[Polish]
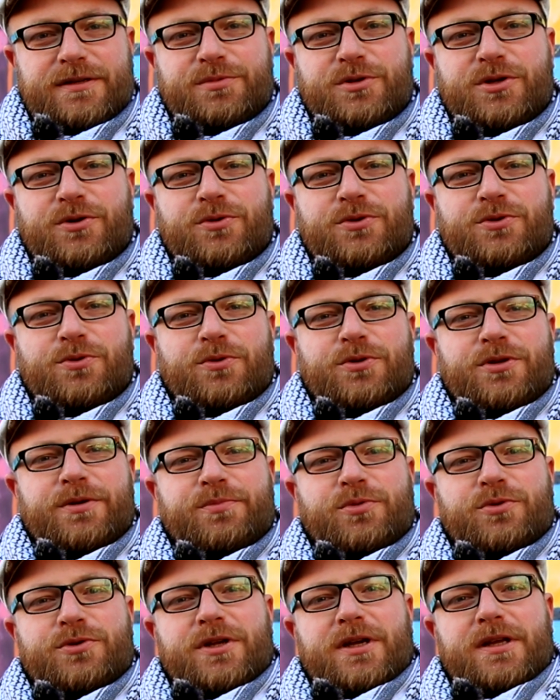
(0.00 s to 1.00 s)
co przełożyło
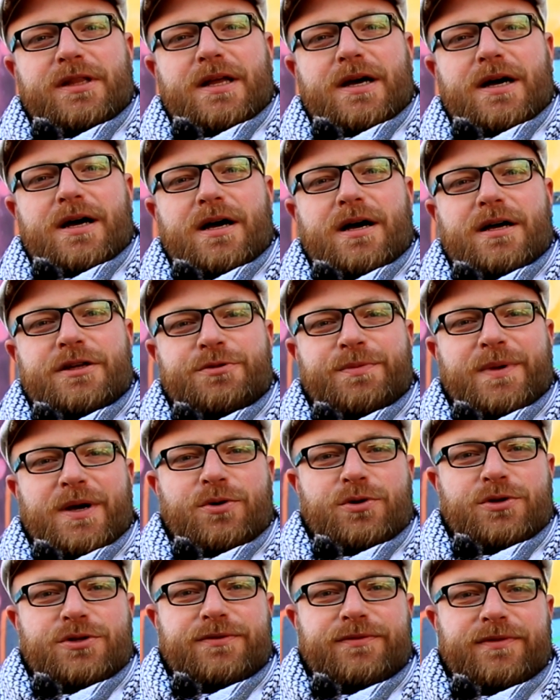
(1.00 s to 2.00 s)
się później na
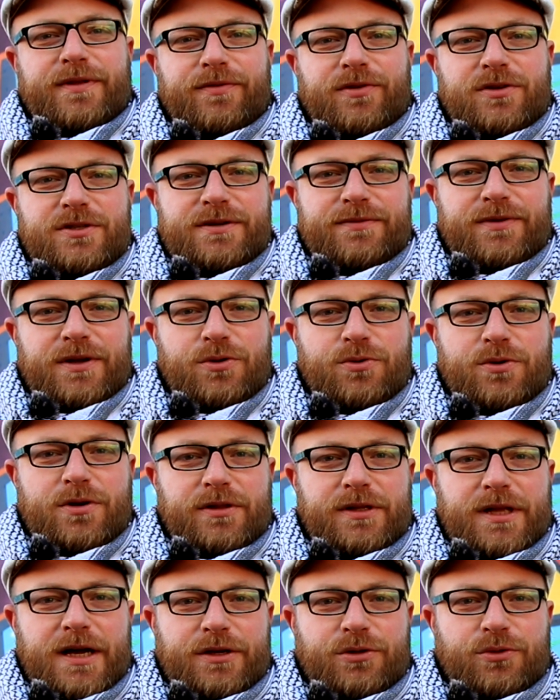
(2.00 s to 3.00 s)
śmiałość w nawiązywaniu
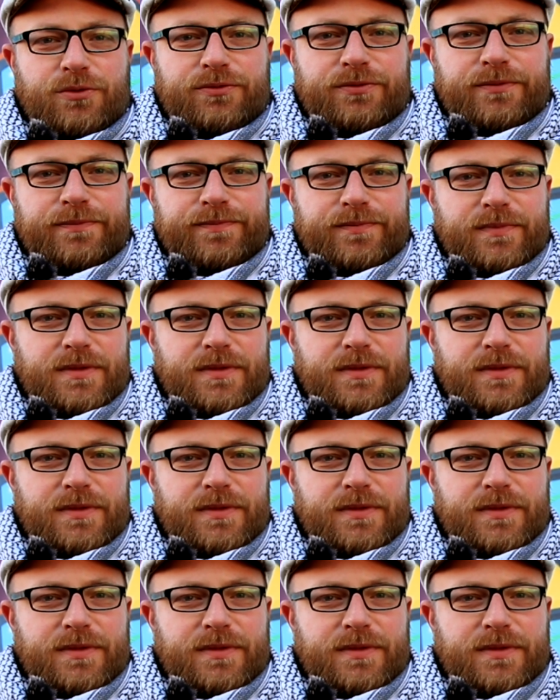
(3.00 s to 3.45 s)
kontaktów.